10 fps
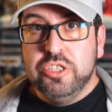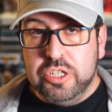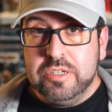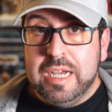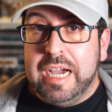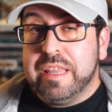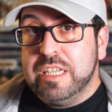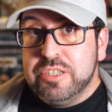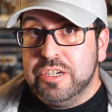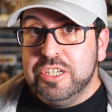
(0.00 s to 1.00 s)
son
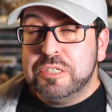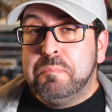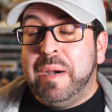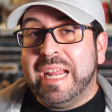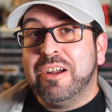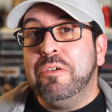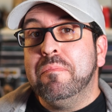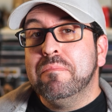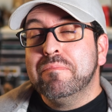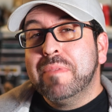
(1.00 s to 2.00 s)
accesorios para
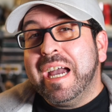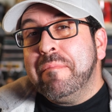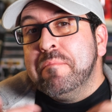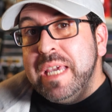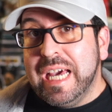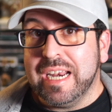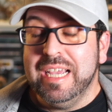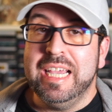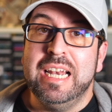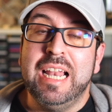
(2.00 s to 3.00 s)
cambiar
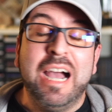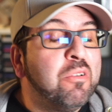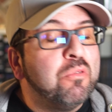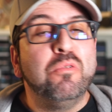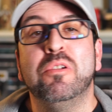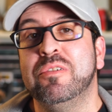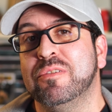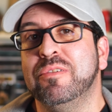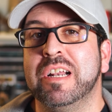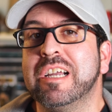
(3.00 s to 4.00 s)
el
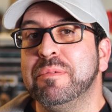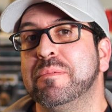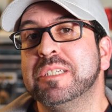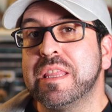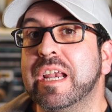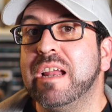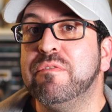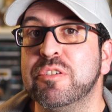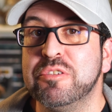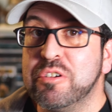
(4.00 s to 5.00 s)
ángulo con el que podemos hacer la
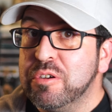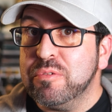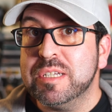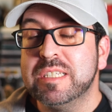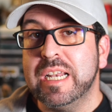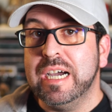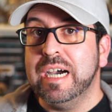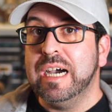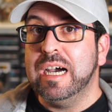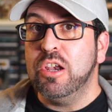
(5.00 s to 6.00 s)
foto con
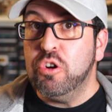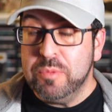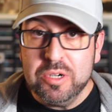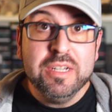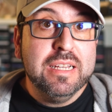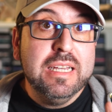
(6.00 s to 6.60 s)
nuestra lomo.